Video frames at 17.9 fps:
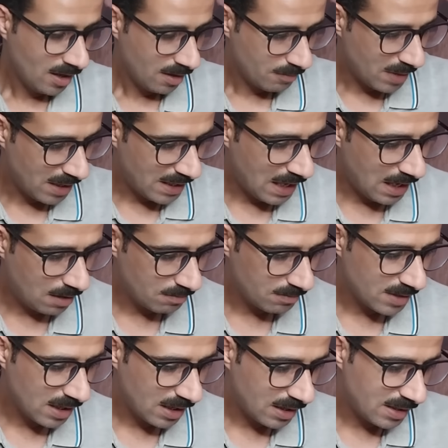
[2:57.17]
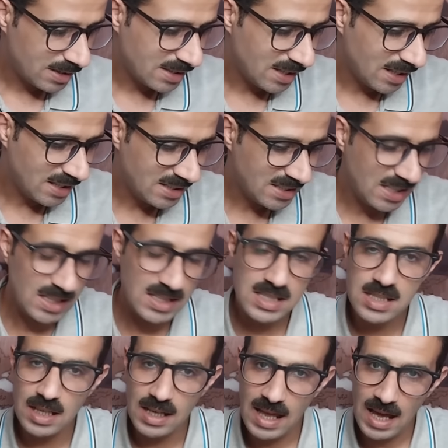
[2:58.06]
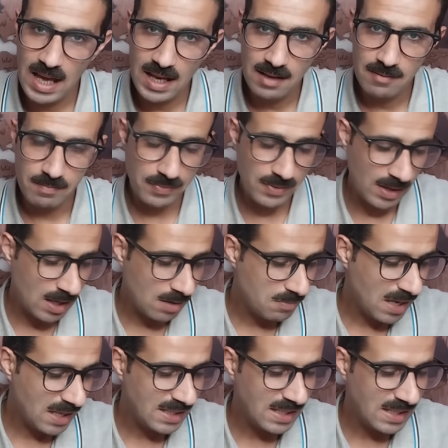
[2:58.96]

ما دام ده اديت سلاح يبقى